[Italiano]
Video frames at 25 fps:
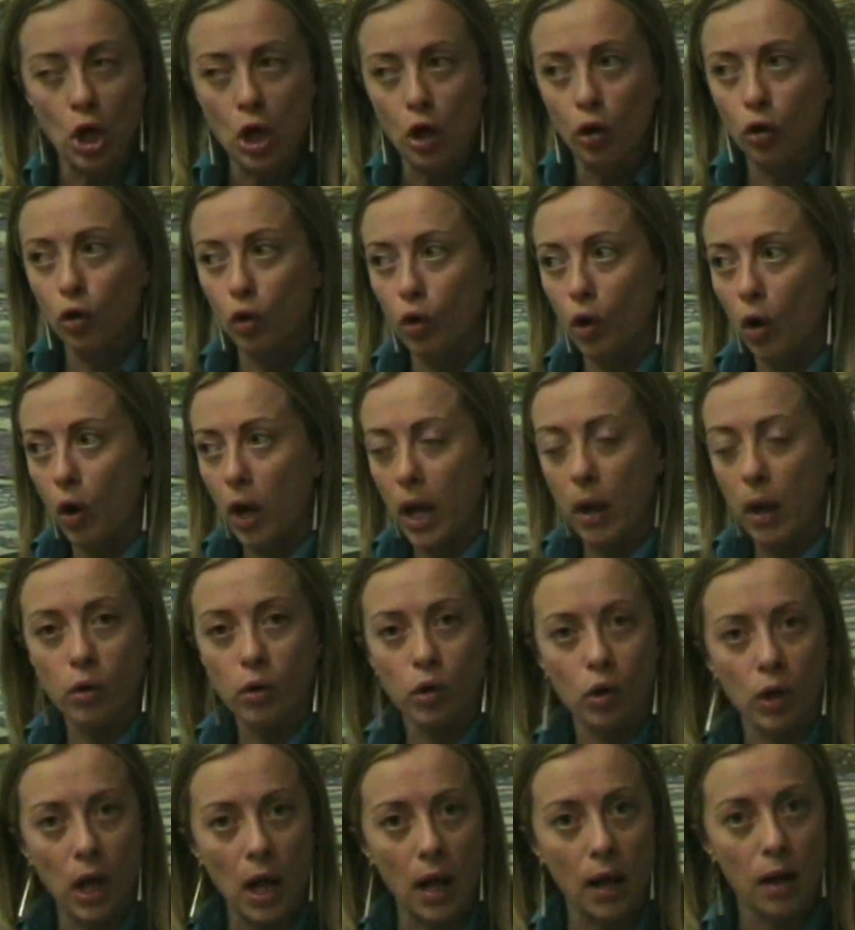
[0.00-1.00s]
non
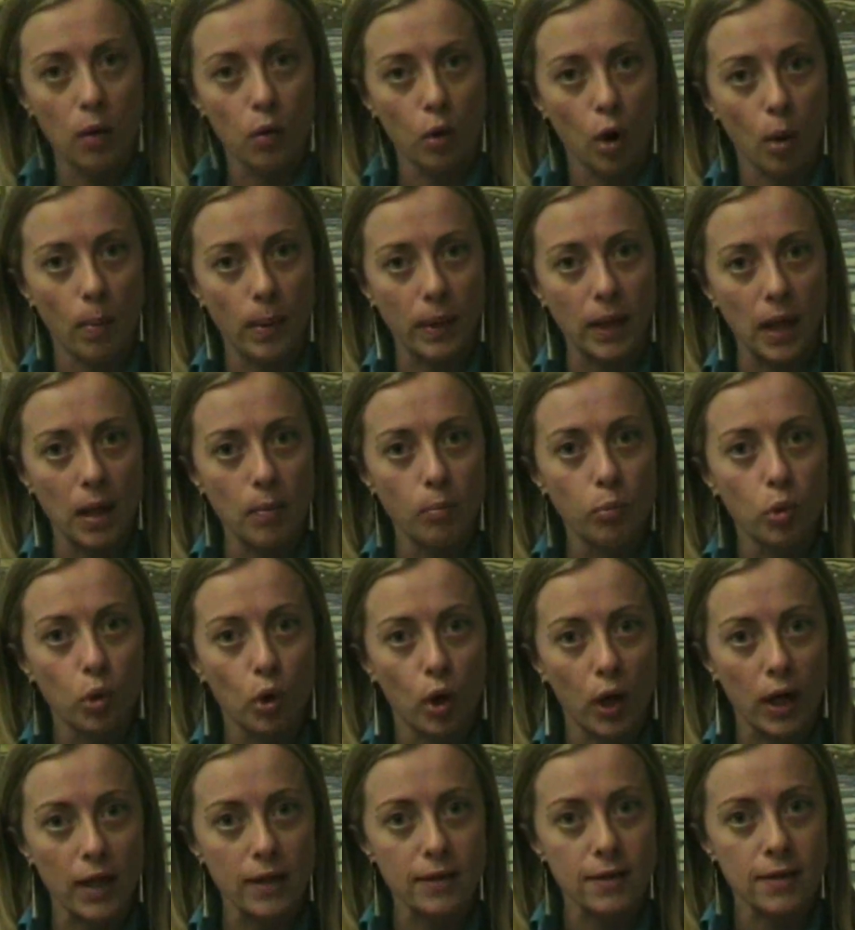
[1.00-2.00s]
è l'Europa delle
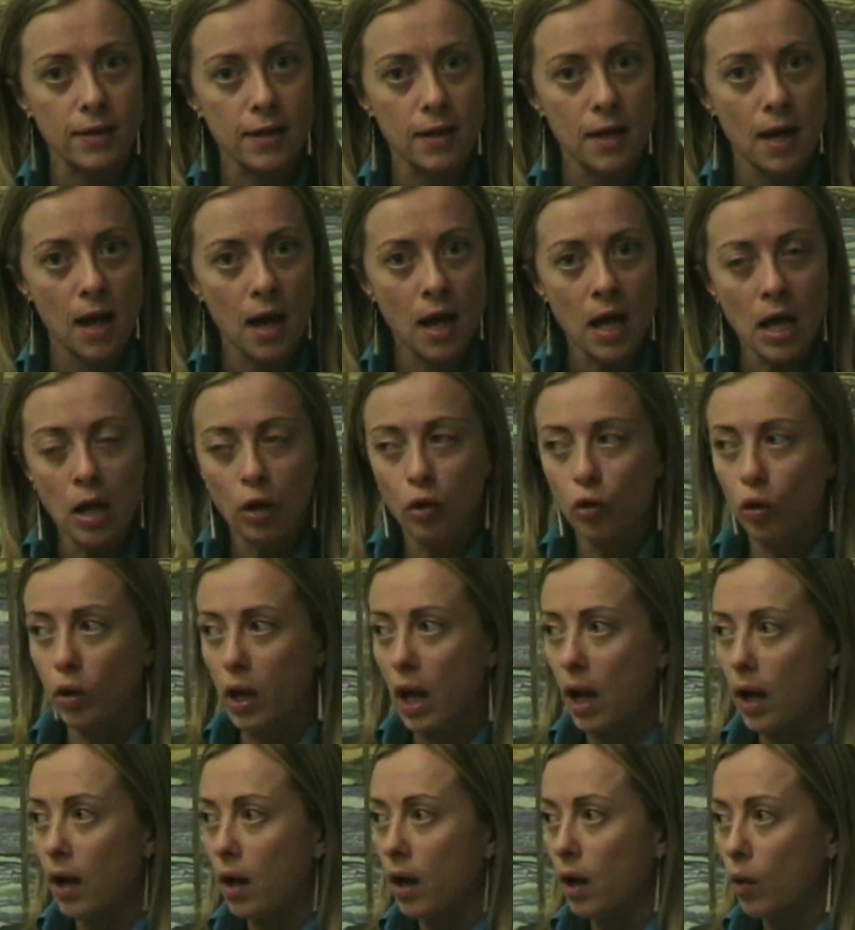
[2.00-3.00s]
burocrazie, non
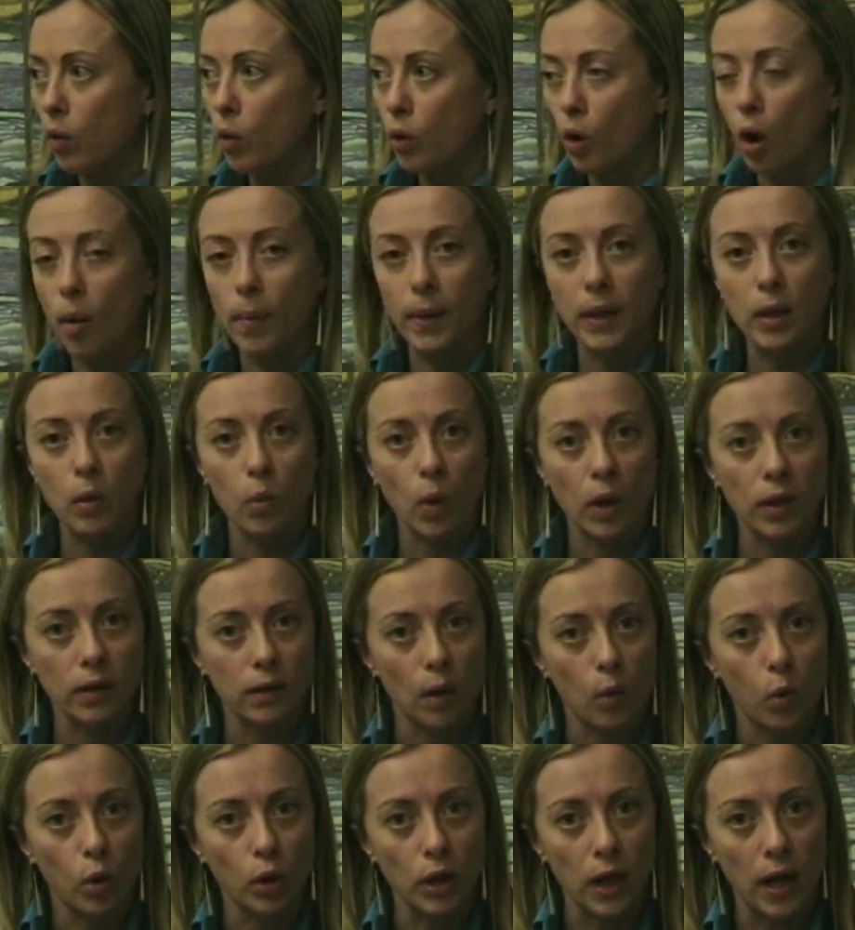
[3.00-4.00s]
è l'Europa di
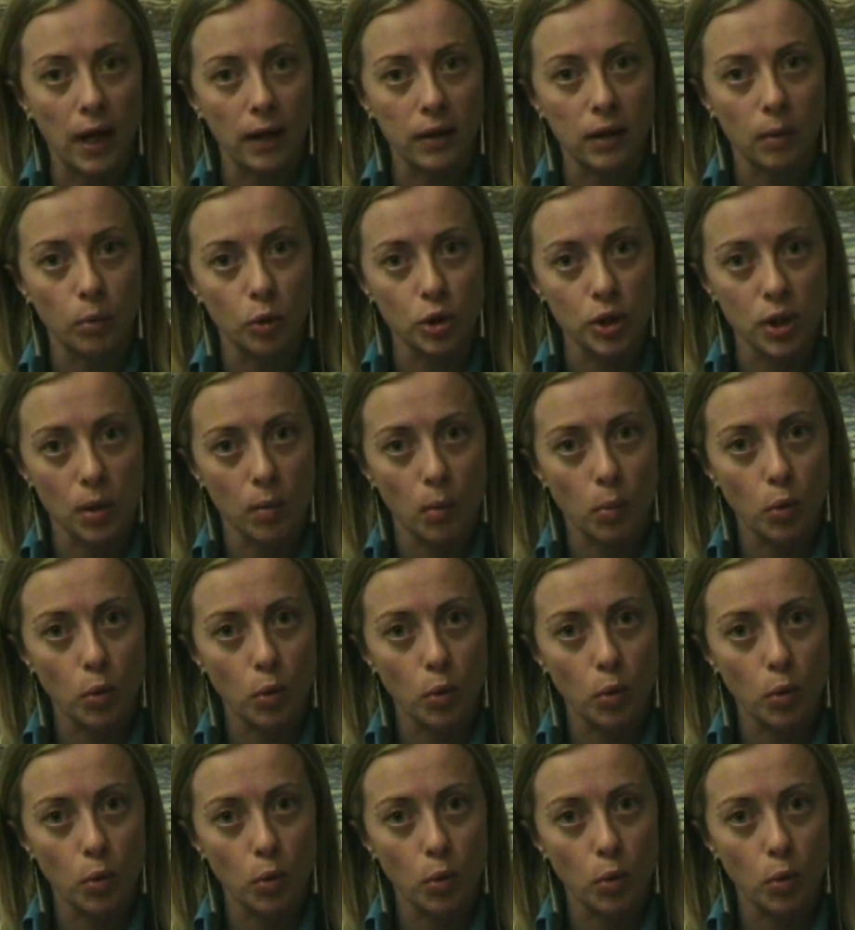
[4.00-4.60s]
quante quote latte possiamo